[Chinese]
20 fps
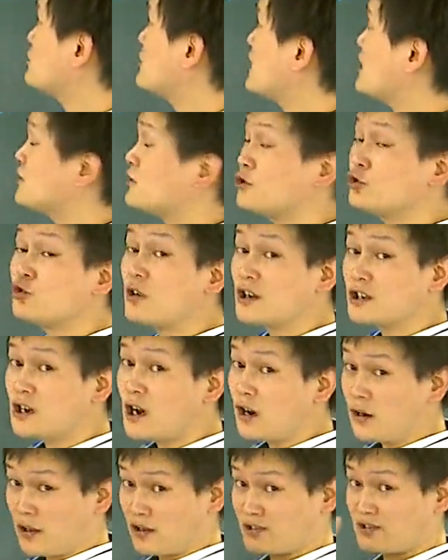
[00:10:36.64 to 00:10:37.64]
学们看清楚啊，是
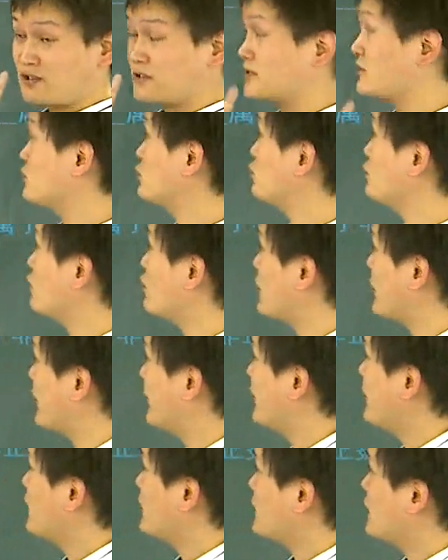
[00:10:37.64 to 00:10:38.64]
2.44循环，
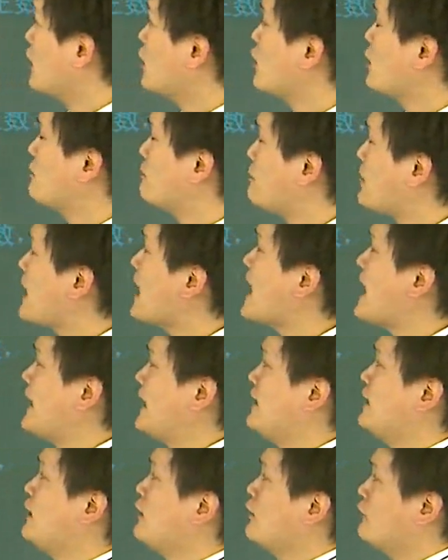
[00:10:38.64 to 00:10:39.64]
然后派
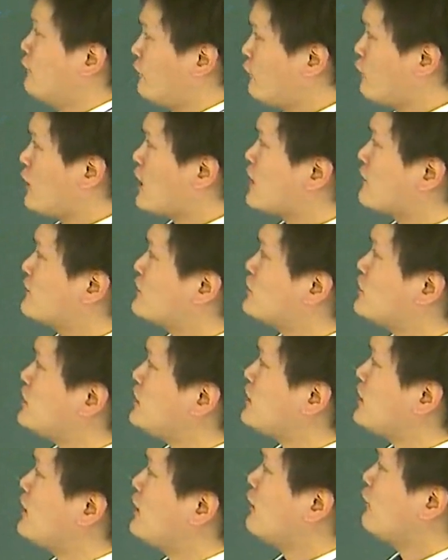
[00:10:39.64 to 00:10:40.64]
负二分之
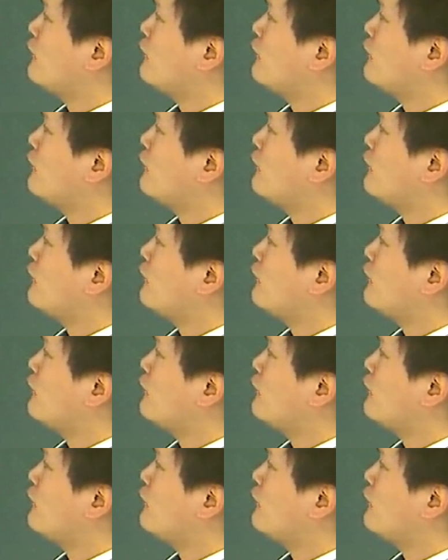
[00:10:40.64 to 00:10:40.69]
一。